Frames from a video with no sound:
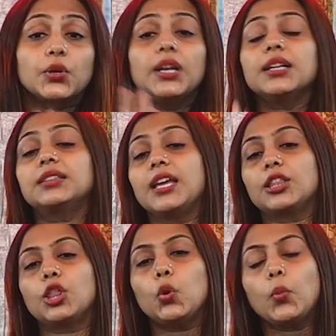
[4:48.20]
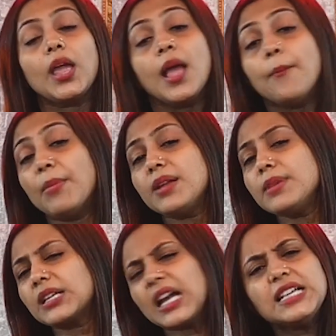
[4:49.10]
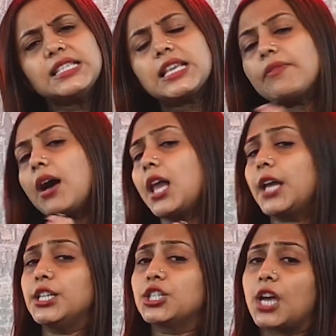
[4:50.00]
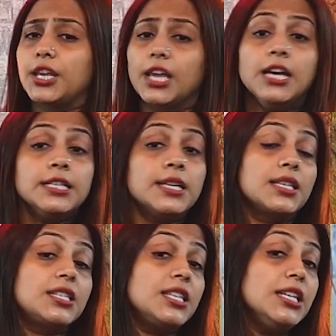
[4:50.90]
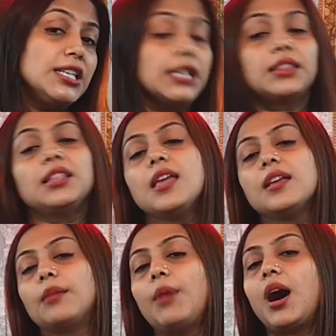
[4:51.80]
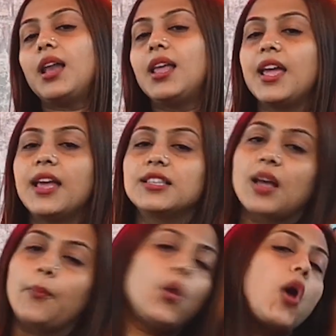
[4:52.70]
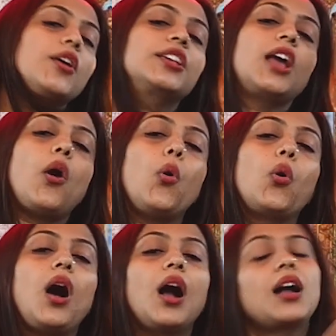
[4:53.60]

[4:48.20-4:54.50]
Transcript: ट्रेलर देखते हुए मन में कई सवाल आने चाहिए जैसे सीन कितने कमाल है इसका प्लॉट क्या होगा